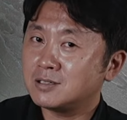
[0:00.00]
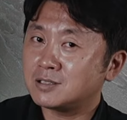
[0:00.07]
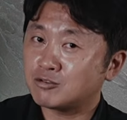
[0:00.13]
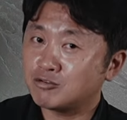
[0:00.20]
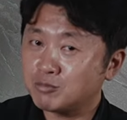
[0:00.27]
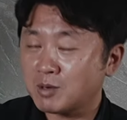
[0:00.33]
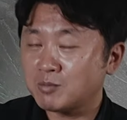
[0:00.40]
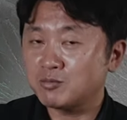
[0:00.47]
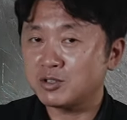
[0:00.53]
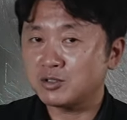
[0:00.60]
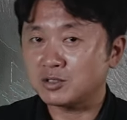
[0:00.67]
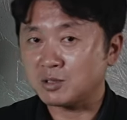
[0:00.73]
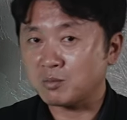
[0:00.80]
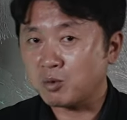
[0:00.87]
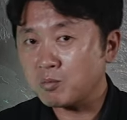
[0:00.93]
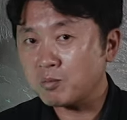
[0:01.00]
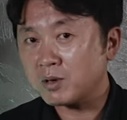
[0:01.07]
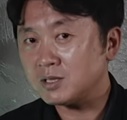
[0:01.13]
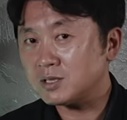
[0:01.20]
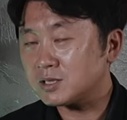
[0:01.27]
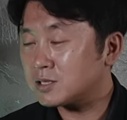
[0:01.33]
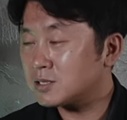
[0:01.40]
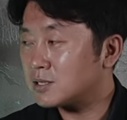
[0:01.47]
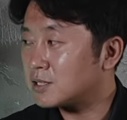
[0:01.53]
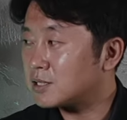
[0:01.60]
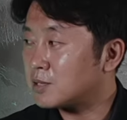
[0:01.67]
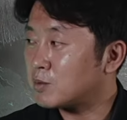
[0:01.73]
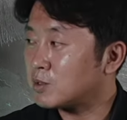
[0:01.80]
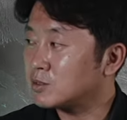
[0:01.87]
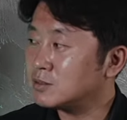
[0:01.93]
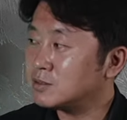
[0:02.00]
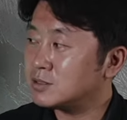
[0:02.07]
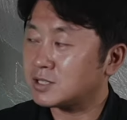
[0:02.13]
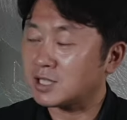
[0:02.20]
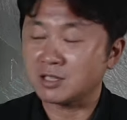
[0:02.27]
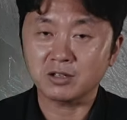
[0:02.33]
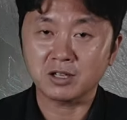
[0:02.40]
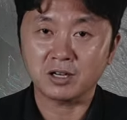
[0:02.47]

이제 후반부에서 이제 폭발을 시키게 되면은, 자, 이렇게